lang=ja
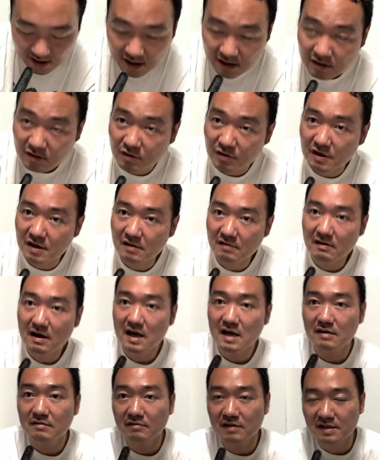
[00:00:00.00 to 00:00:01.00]
これ
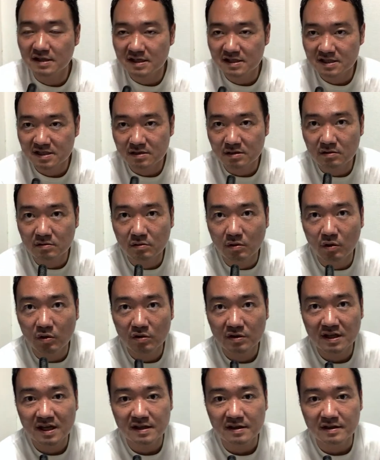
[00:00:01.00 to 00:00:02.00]
は私の
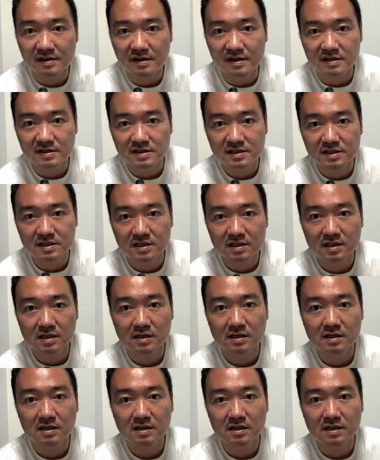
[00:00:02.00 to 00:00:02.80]
業なんです